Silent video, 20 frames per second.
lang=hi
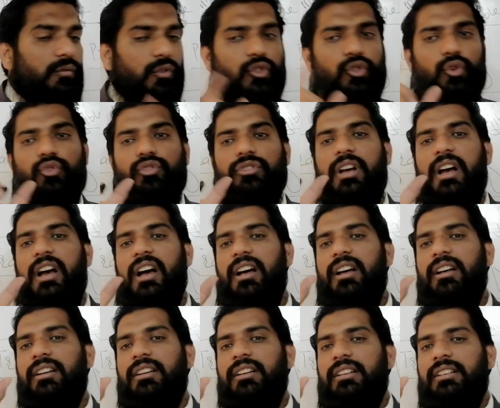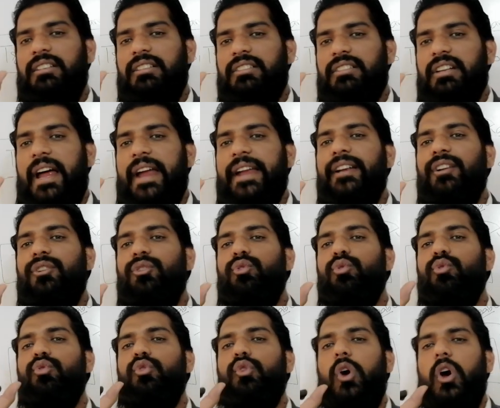वो जो उसका राइट
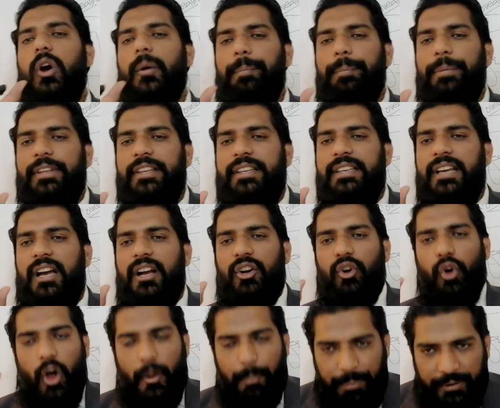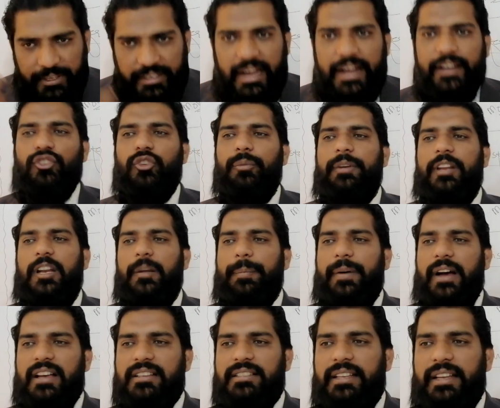टू कॉपी या कॉपी राइट जो मेरे
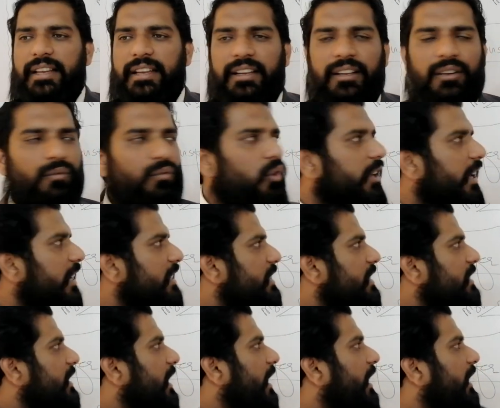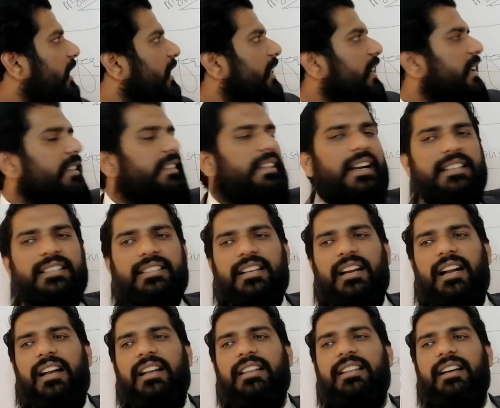पास है वो क्या चीज़ है दैट इज
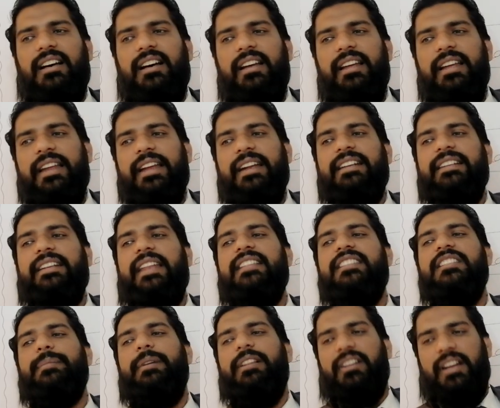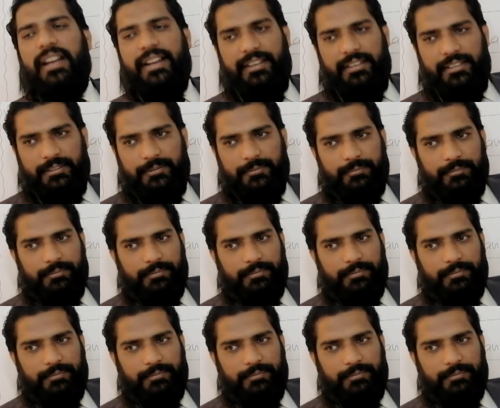कॉल्ड द इंटेंजिबल राइट